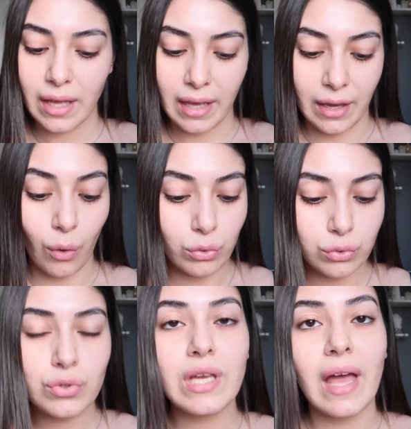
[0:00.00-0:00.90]
Ee,
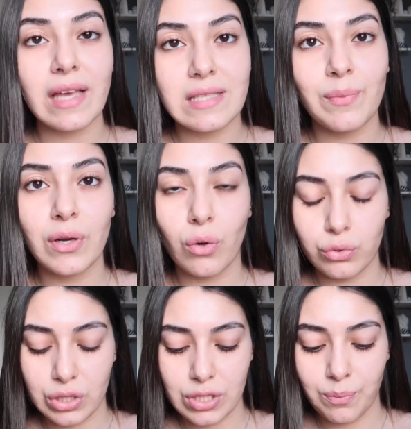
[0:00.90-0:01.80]
oldukça esmer
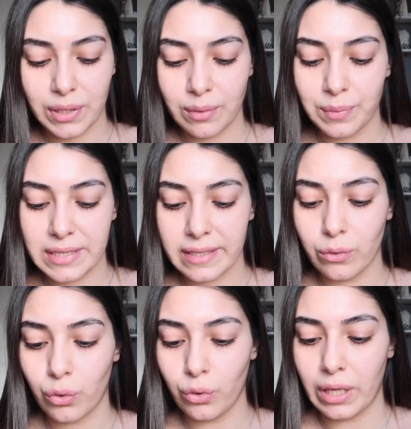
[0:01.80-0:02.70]
olduğu için bana bir tık
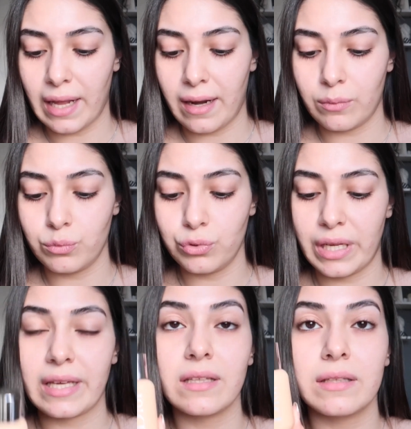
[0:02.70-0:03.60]
koyu gelen bu
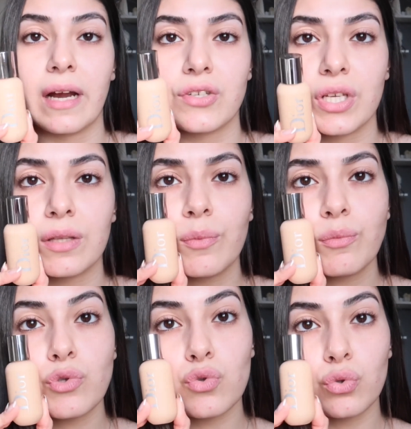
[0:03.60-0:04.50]
rengi tercih ettim.
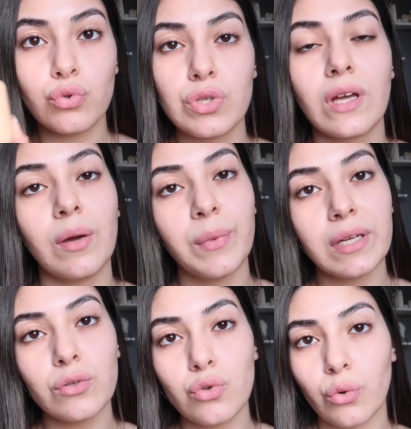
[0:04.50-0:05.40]
Ama sürünce
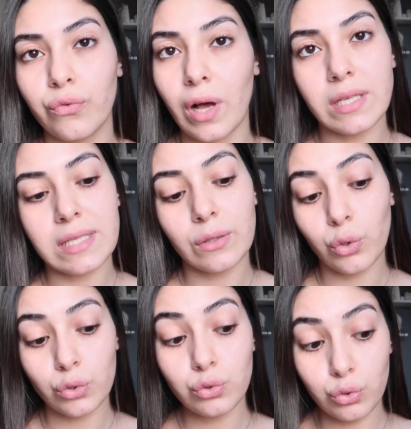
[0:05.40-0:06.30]
kamerada çok fazla
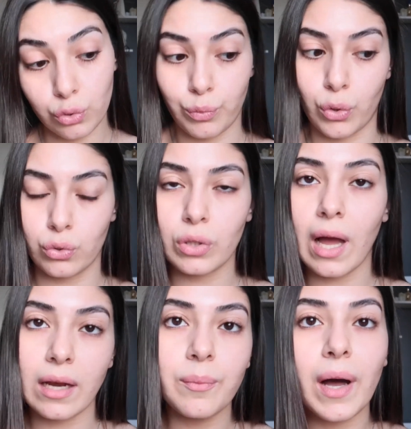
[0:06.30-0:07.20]
koyu durmuyordu.
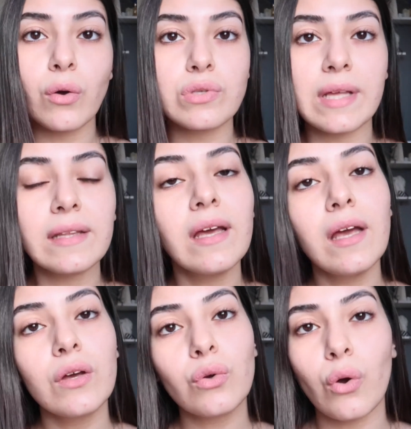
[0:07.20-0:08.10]
Galiba o yüzden
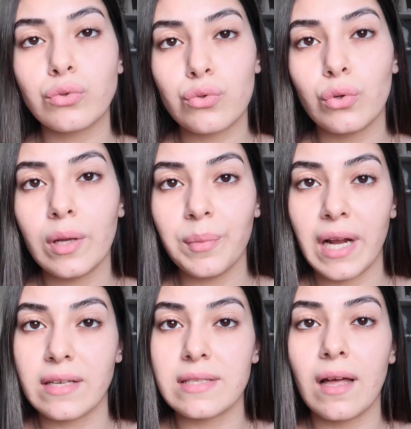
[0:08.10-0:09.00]
kontürle
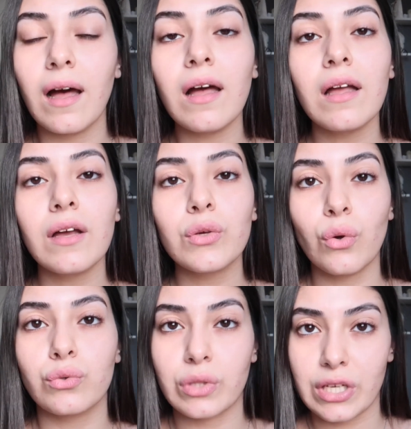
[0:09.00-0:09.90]
biraz daha
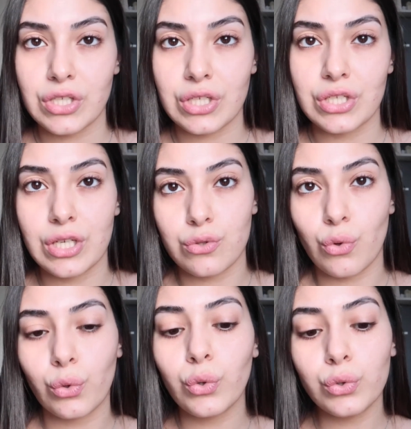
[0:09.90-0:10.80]
yoğunlaştıracağız
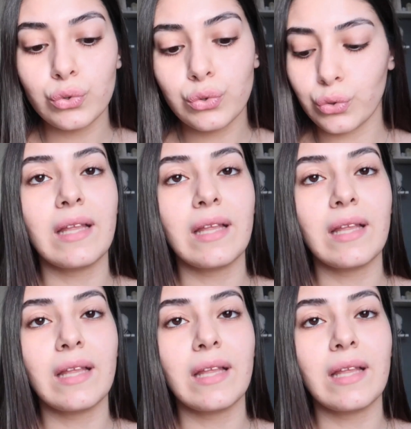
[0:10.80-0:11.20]
o koyuluğu.